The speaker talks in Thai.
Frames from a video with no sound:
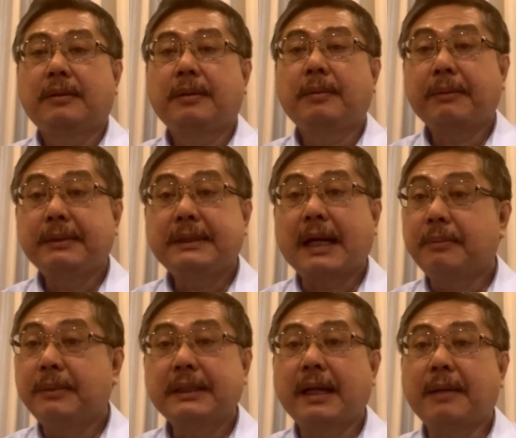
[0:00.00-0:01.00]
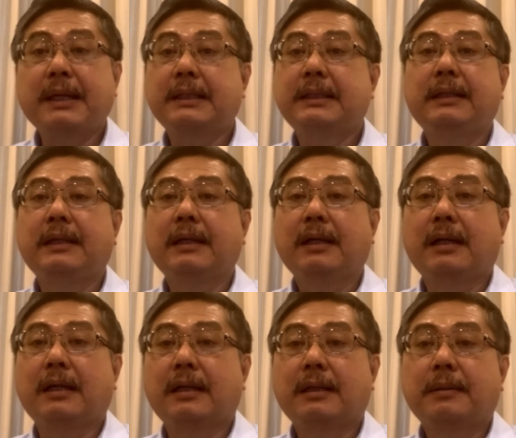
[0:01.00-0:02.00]
วิพากษ์วิจารณ์เพื่อไทยมากขึ้นแล้วก็
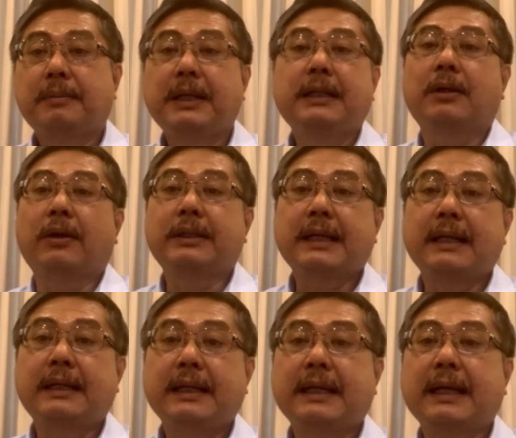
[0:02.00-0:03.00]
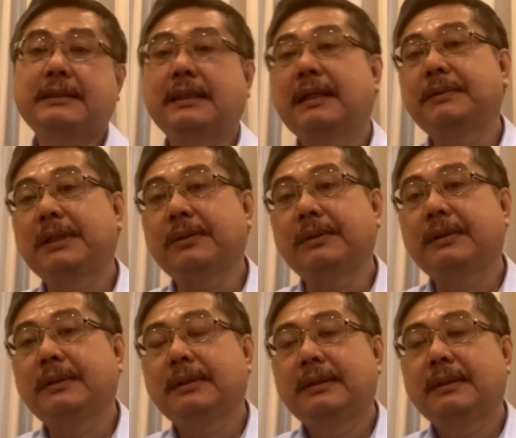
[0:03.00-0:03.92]
เพิกถอนการให้การสนับสนุน